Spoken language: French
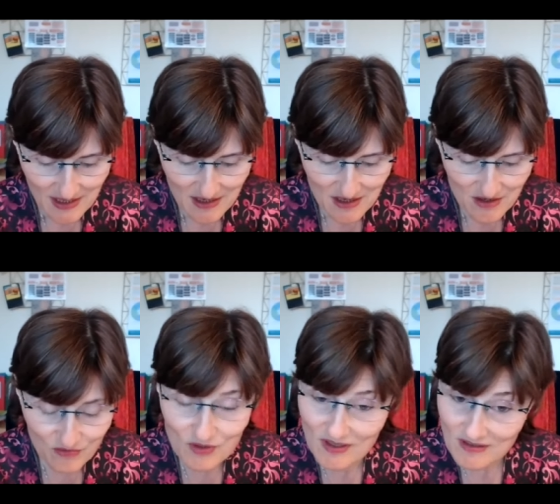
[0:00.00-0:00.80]
Euh,
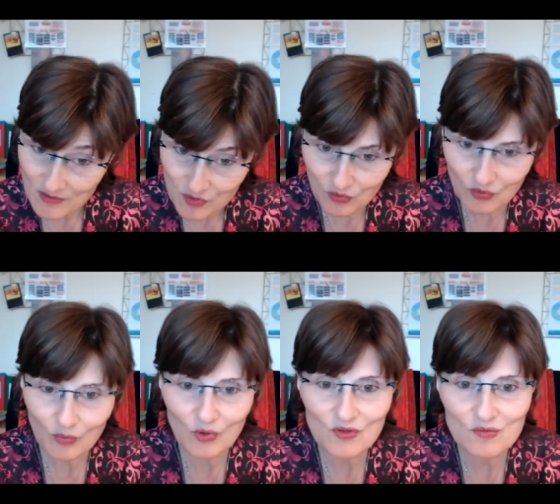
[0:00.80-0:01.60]
vos inscriptions
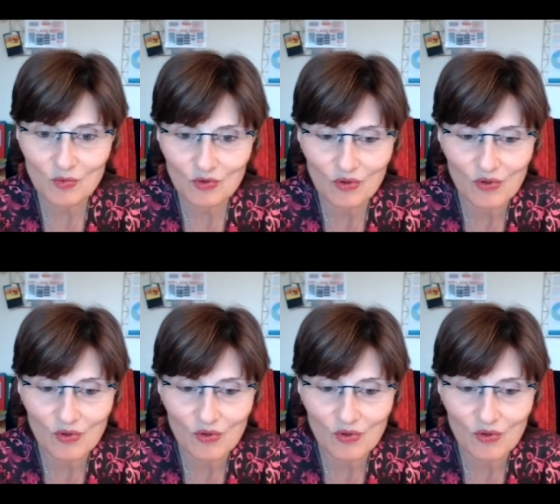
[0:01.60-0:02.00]
nombreuses montrent